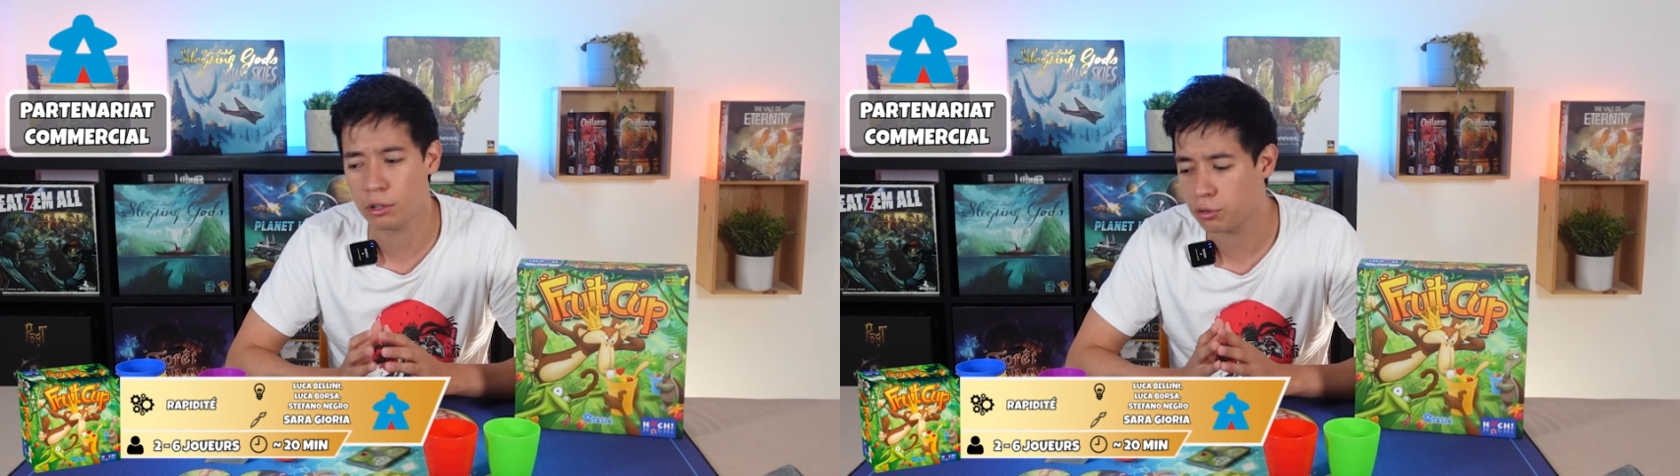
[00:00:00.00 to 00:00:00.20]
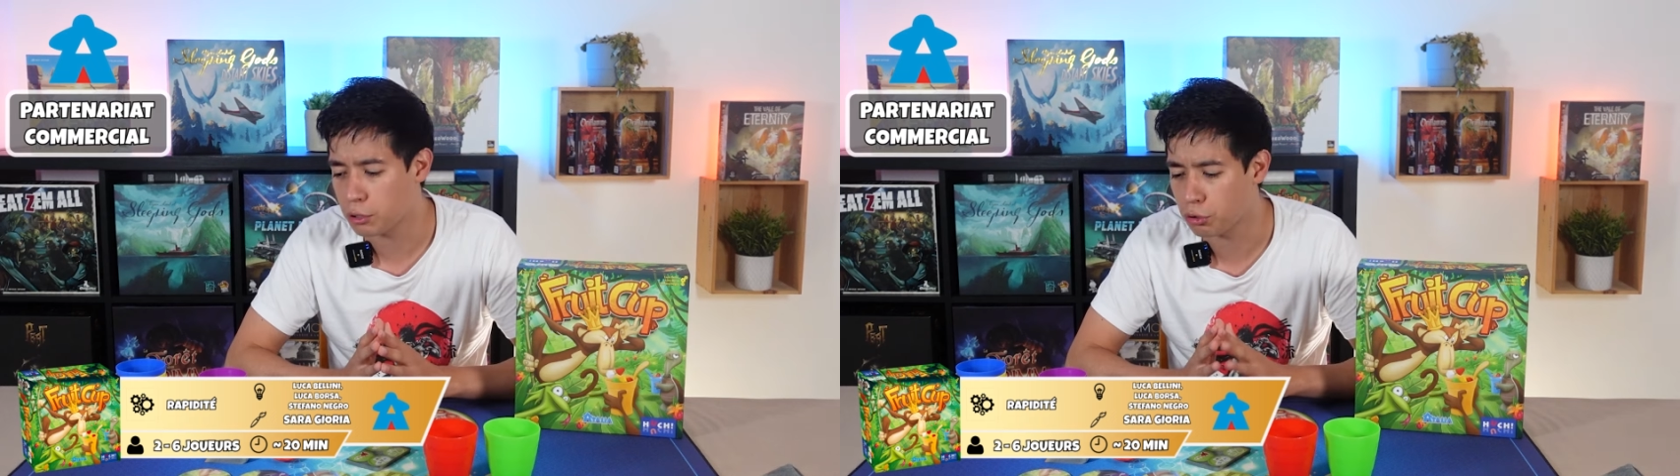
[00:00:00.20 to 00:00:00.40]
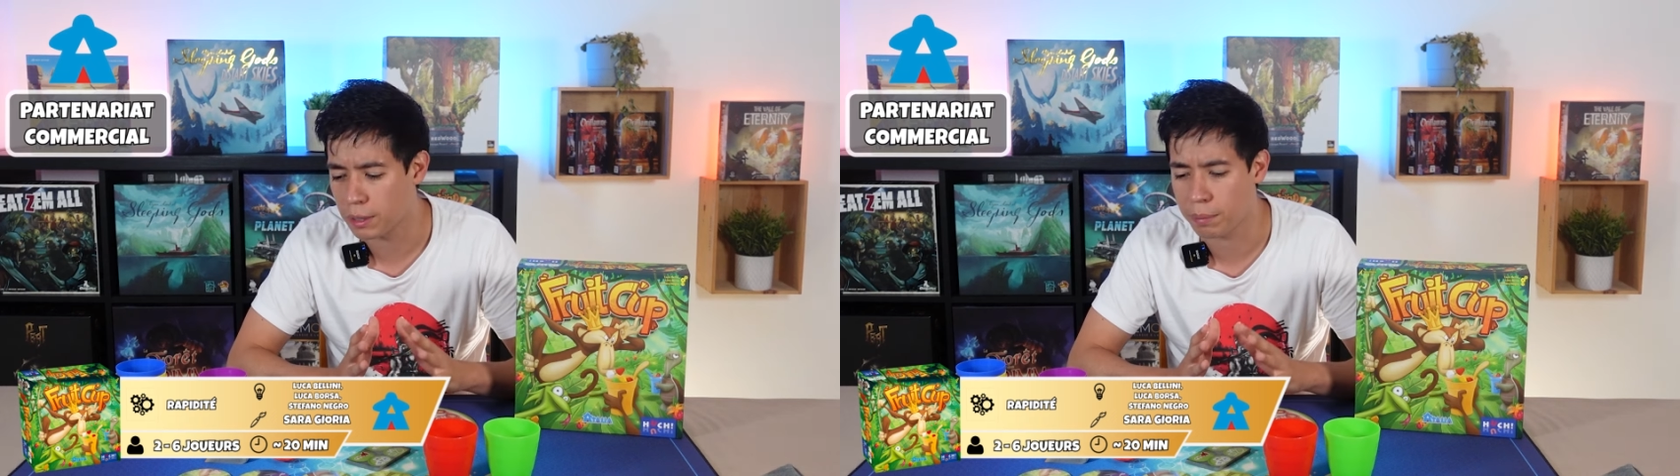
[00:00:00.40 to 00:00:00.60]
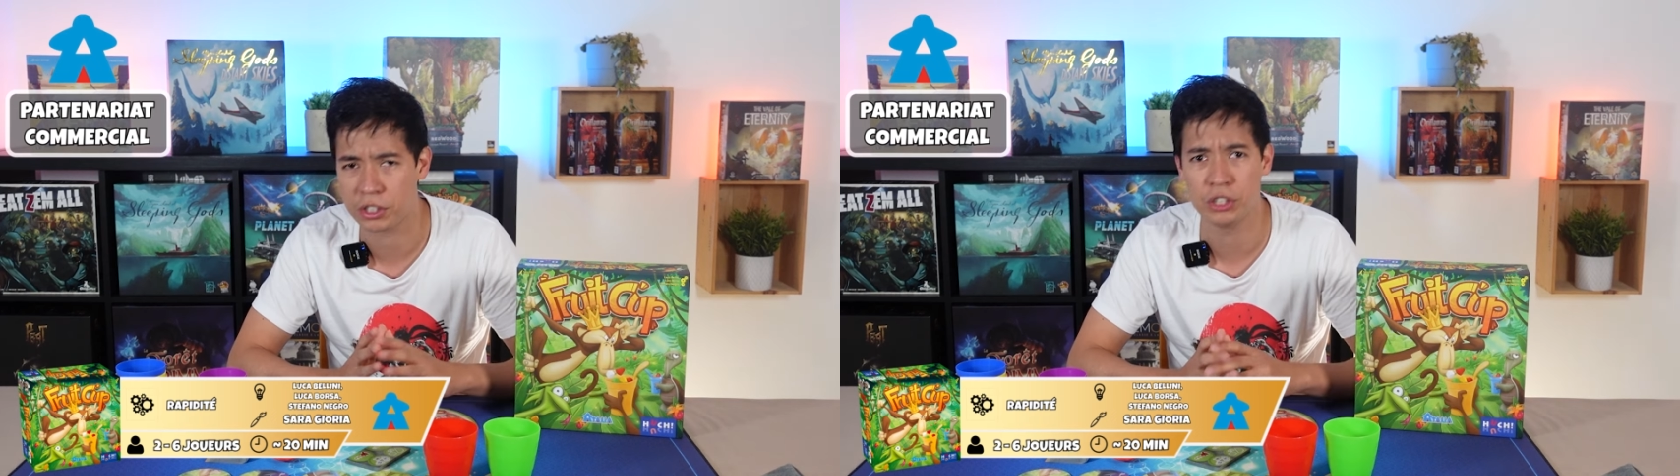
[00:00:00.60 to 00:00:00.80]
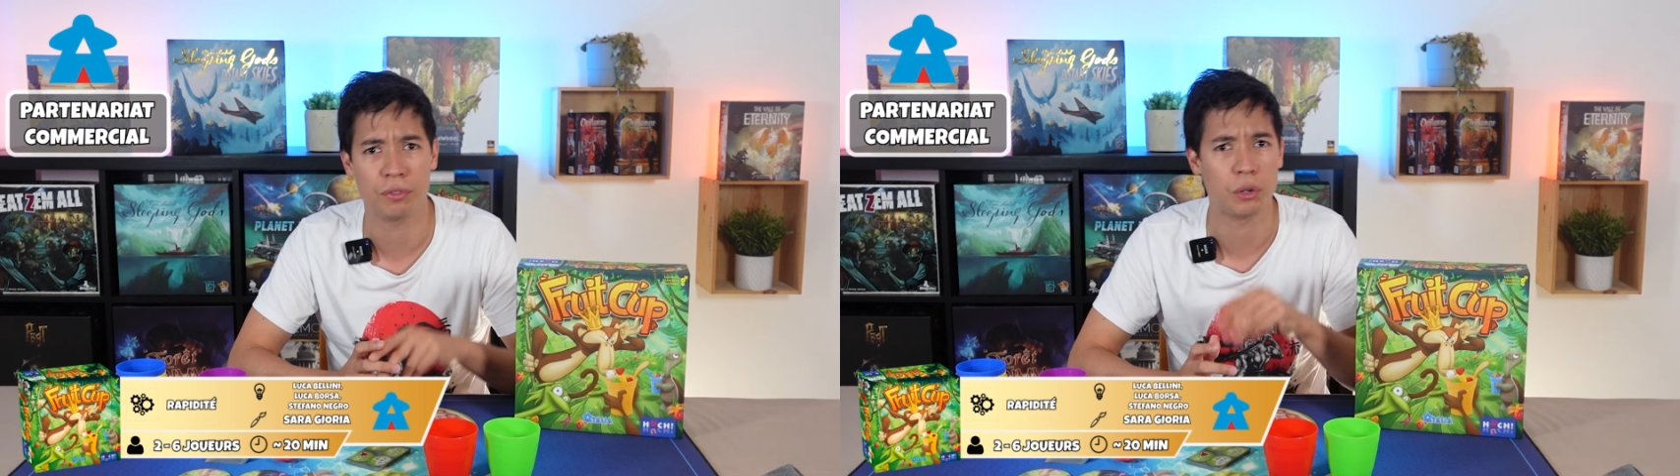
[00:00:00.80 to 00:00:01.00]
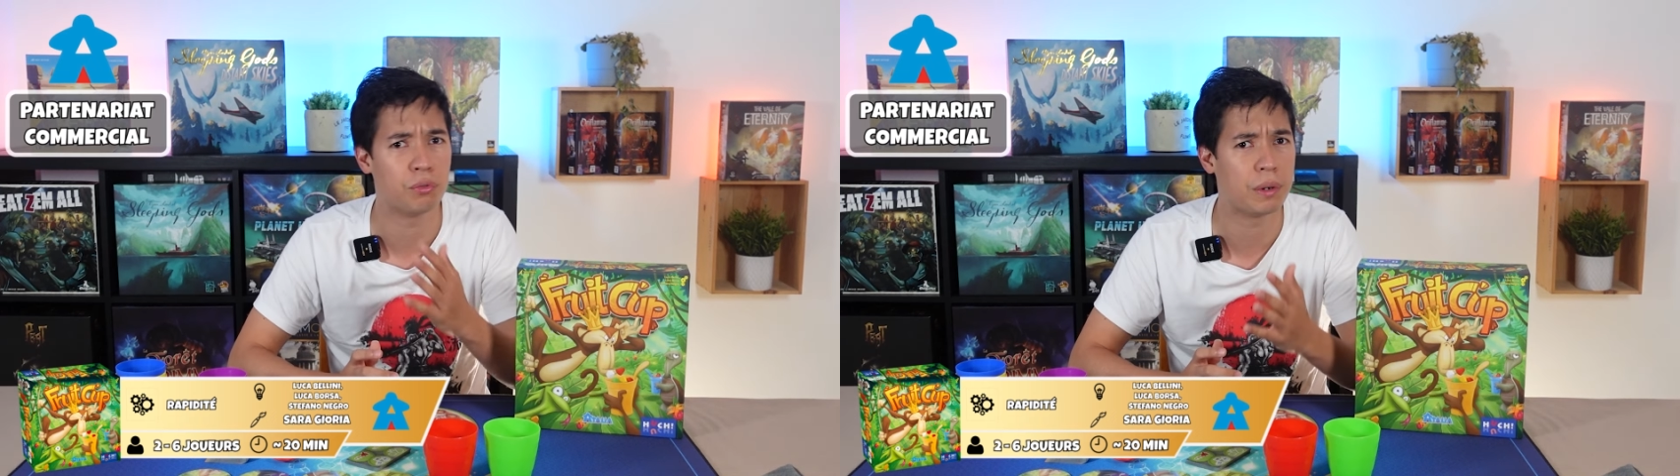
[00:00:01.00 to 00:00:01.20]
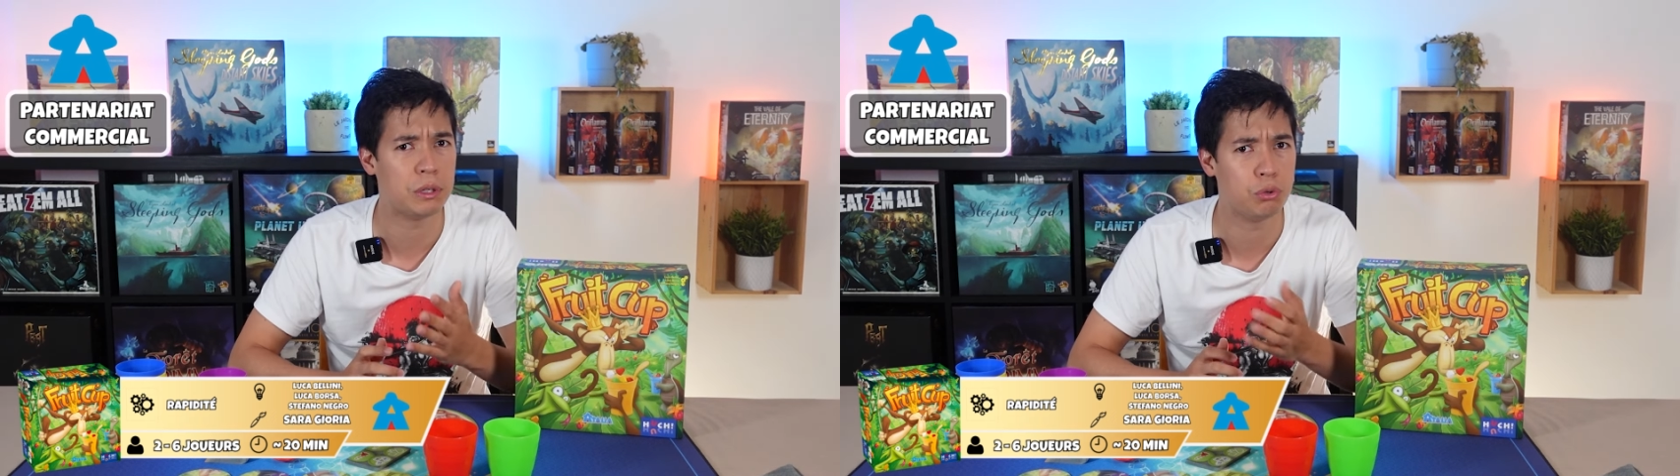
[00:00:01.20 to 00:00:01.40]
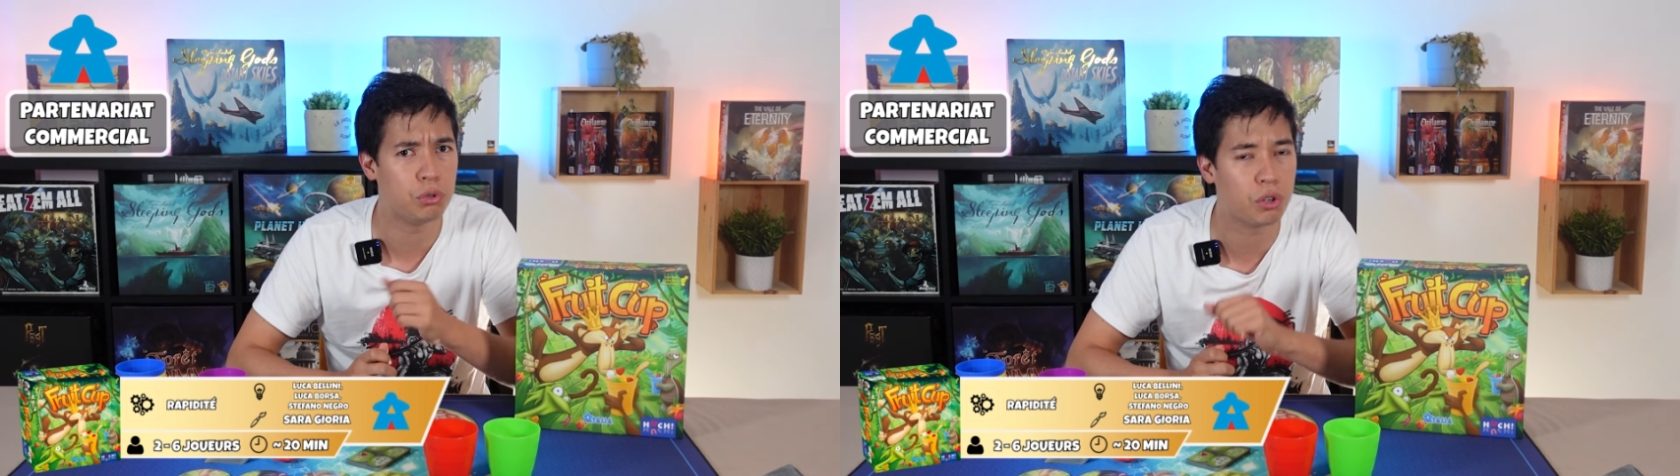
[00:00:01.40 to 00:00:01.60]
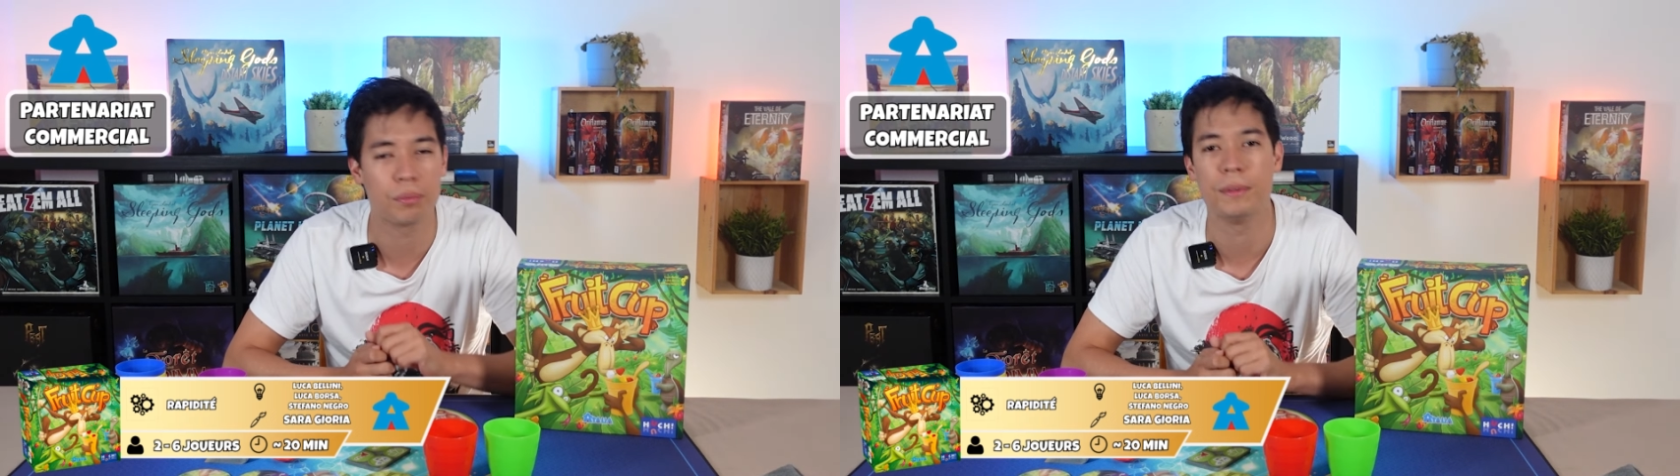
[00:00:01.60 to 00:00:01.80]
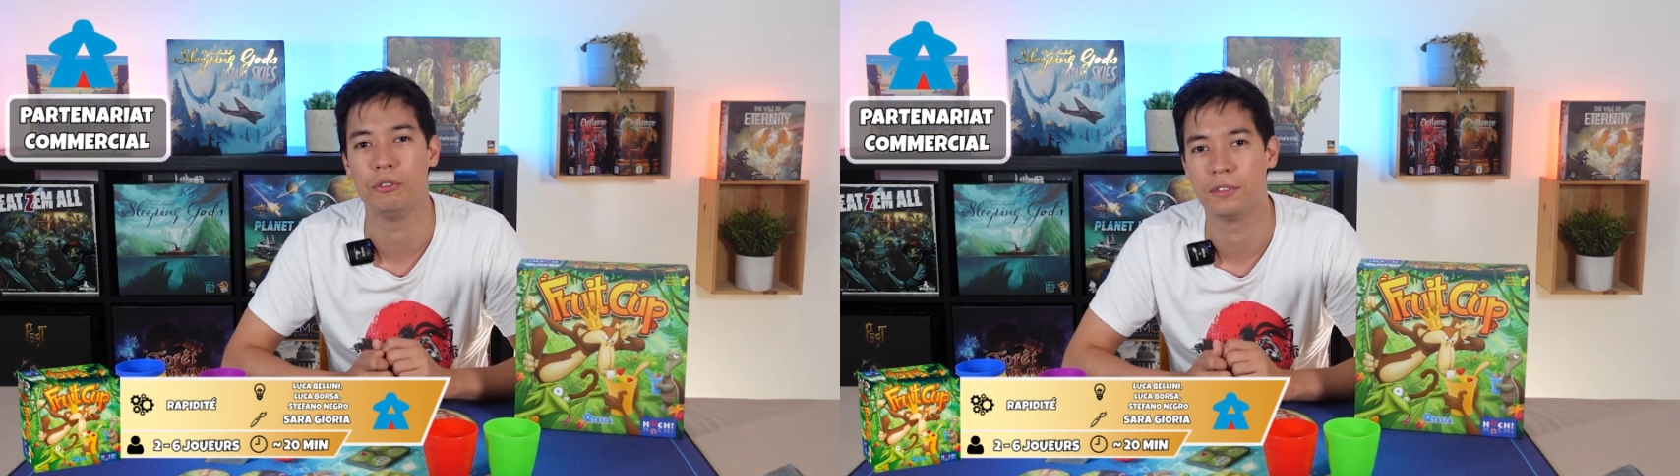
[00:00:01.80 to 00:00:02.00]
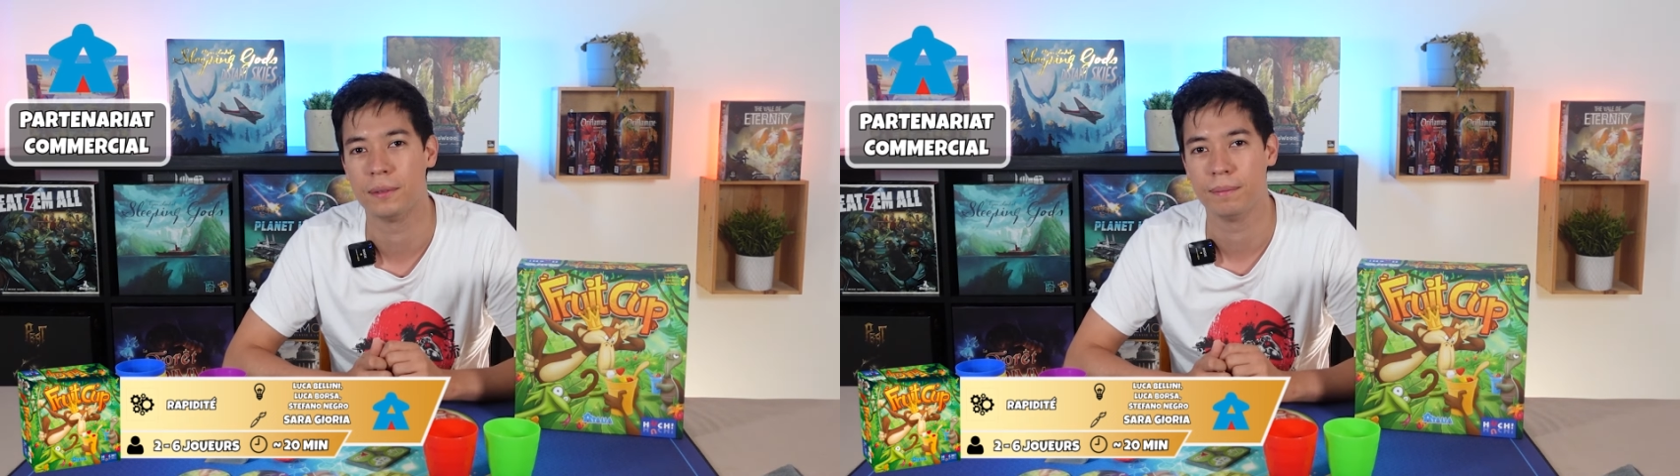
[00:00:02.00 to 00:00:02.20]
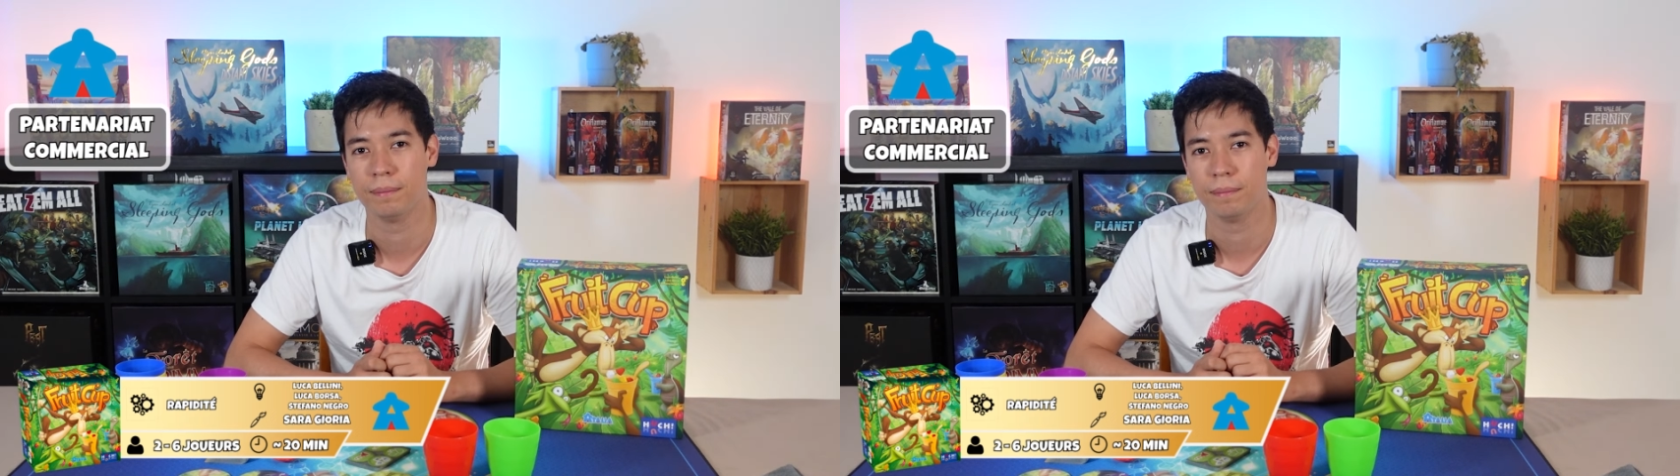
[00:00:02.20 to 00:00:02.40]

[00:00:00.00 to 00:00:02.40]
et on sera sur des parties d'environ 20 minutes, 30 minutes.